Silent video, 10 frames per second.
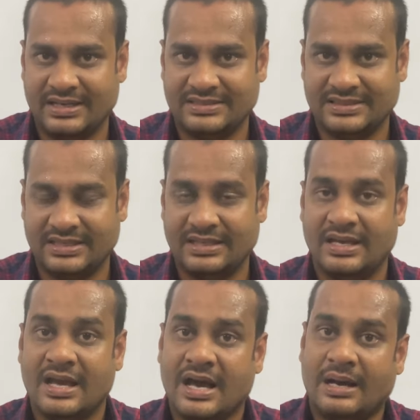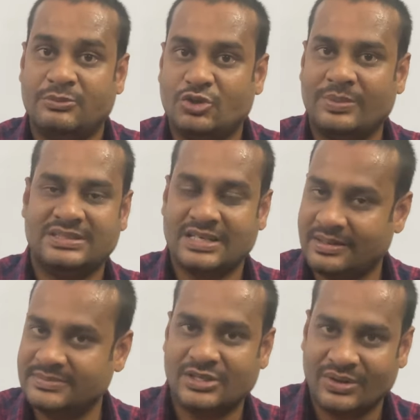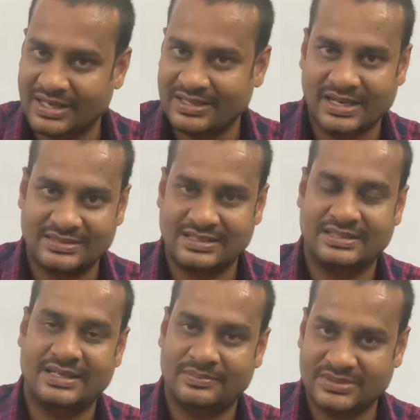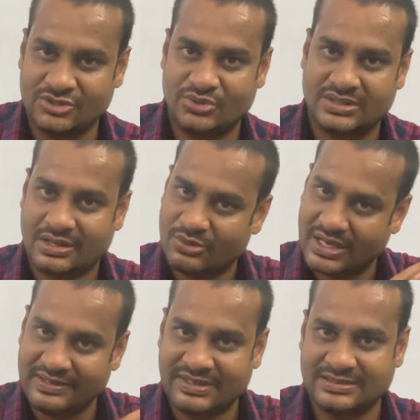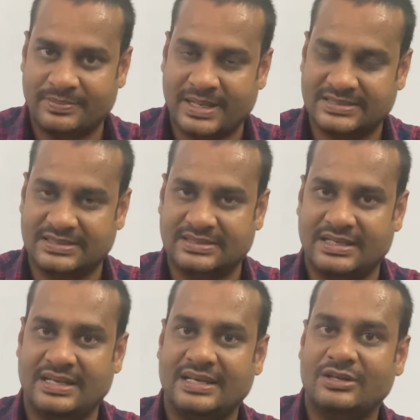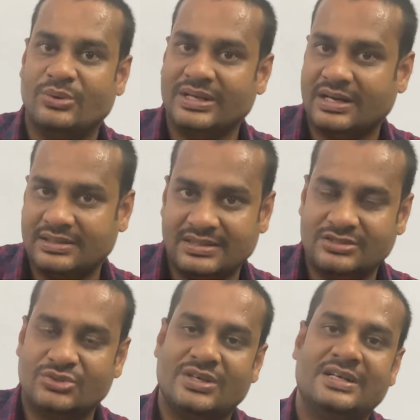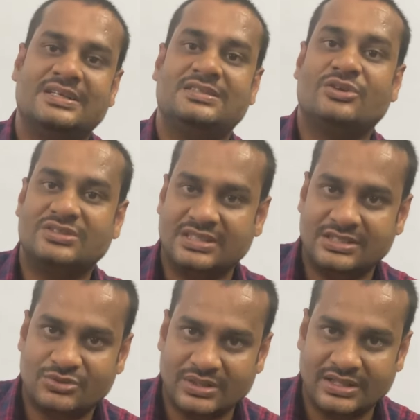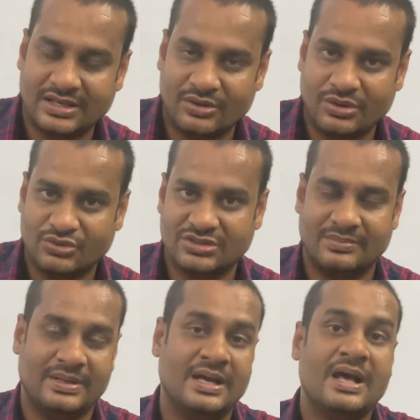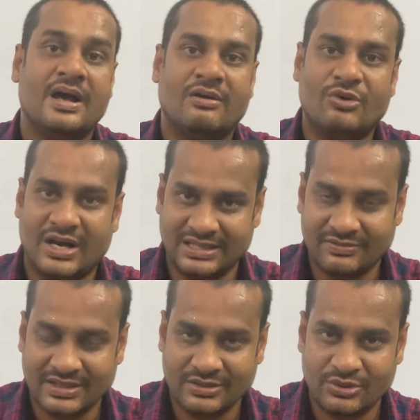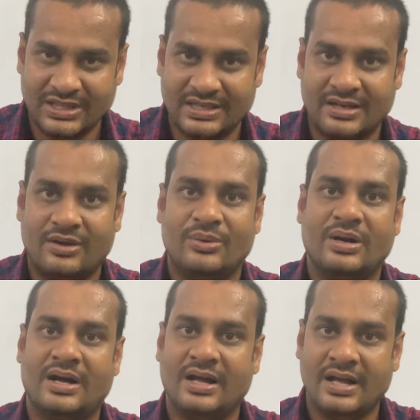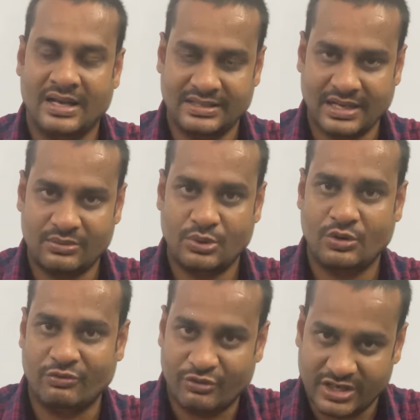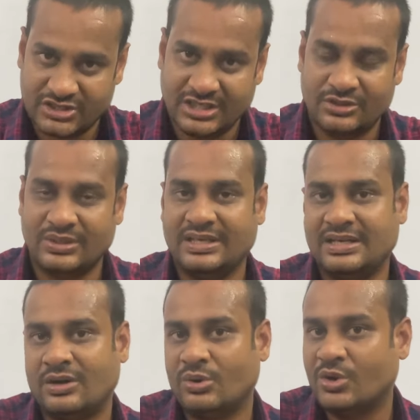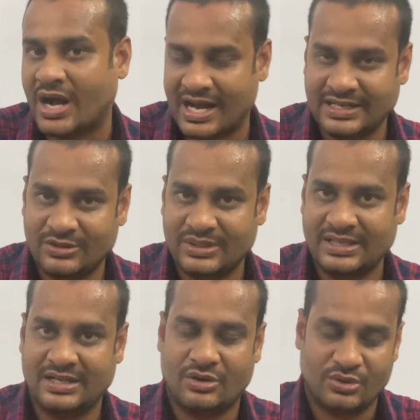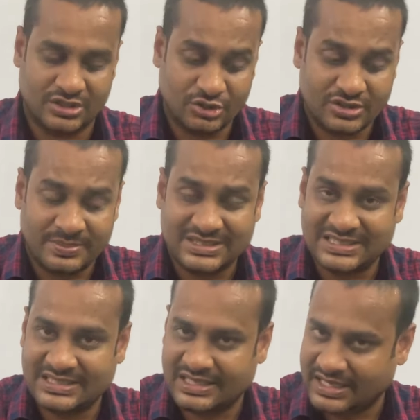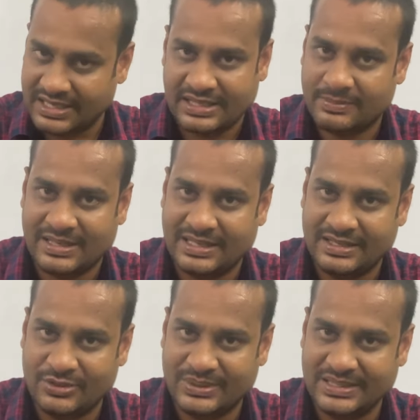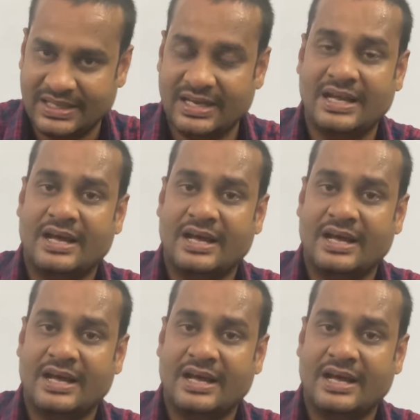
टेस्ट चाहिए अब जो बच्चा हमसे ऑनलाइन क्लास लेता है हमसे जुड़ता है वो लाइन वाइज अभ्यास करता है लेकिन कोई अदर स्टूडेंट किसी और सीरीज़ को देख रहा होगा उस समय वो आधे वर्ण को देख रहा होगा या वो वर्कशीट को देख रहा होगा कहानी को देख रहा होगा तो जब चीज़ें रिलेटेबल नहीं होती है